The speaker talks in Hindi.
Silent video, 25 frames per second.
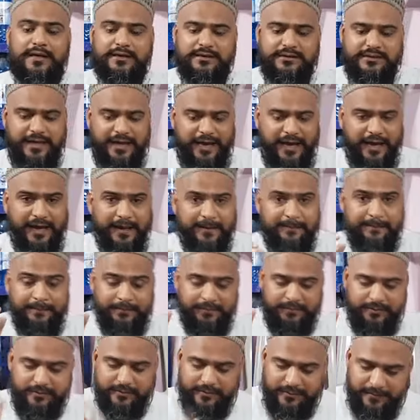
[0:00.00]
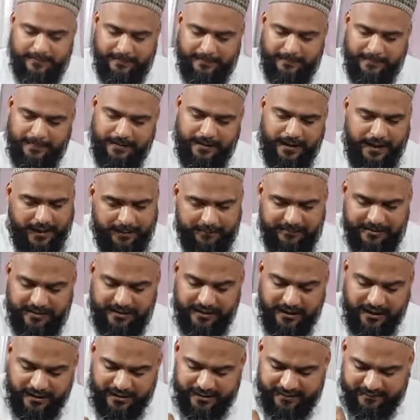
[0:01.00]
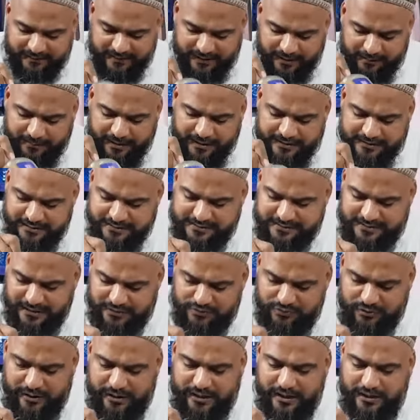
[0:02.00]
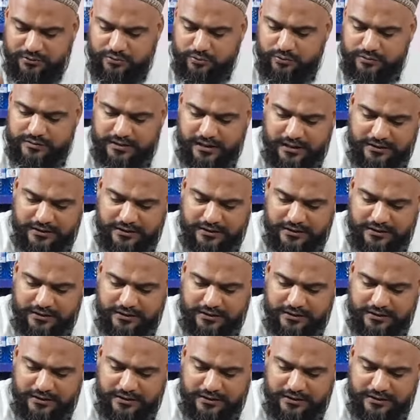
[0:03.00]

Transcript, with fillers: ठीक है अल्लाह पाक कामयाब करें आमीन इसके बाद इसका जो है ना दूसरा